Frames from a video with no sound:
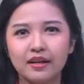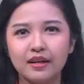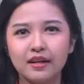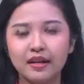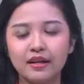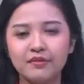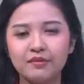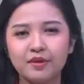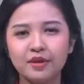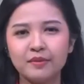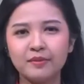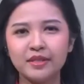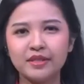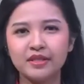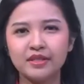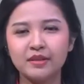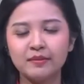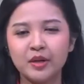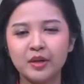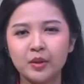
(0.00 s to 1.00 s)

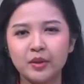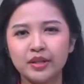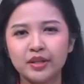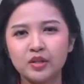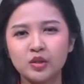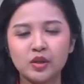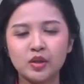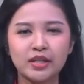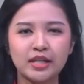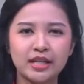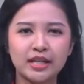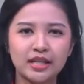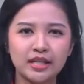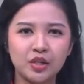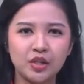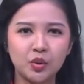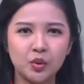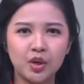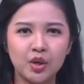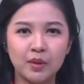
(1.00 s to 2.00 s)
Informasi berikutnya, saudara
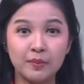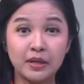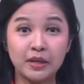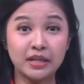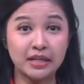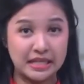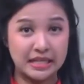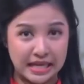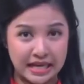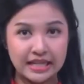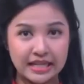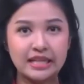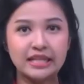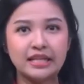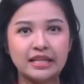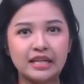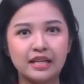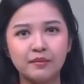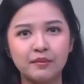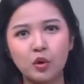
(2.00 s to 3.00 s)
diduga berkendara
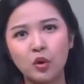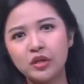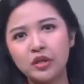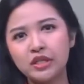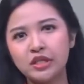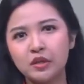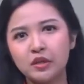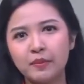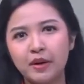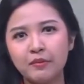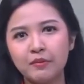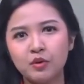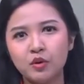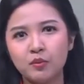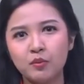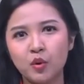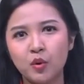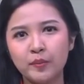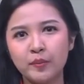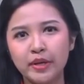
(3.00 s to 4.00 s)
dalam kondisi mabuk,
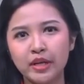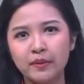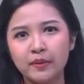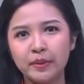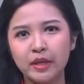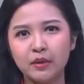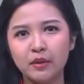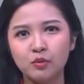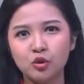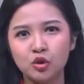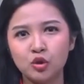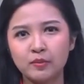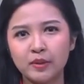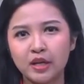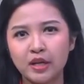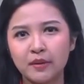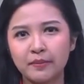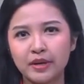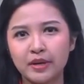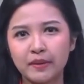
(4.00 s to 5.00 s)
mobil minibus
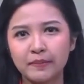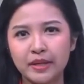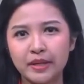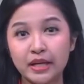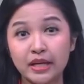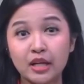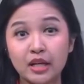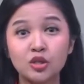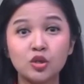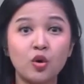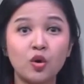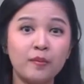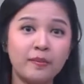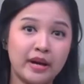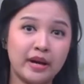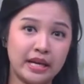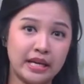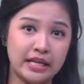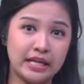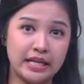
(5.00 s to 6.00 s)
menabrak pedagang
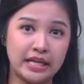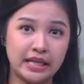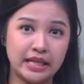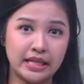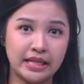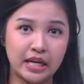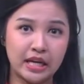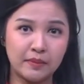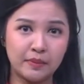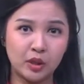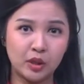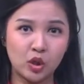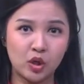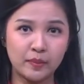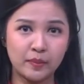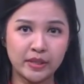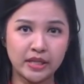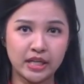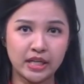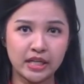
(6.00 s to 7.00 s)
siomay dan tiang beton
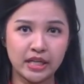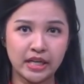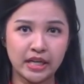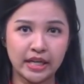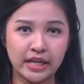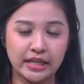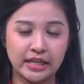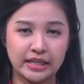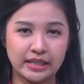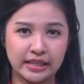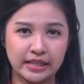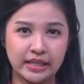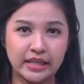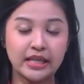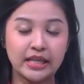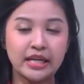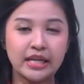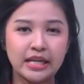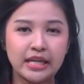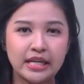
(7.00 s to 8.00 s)
penyangga LRT
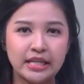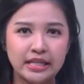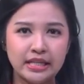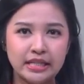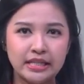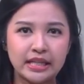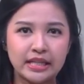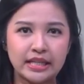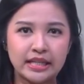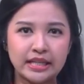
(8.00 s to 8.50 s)
di Jalan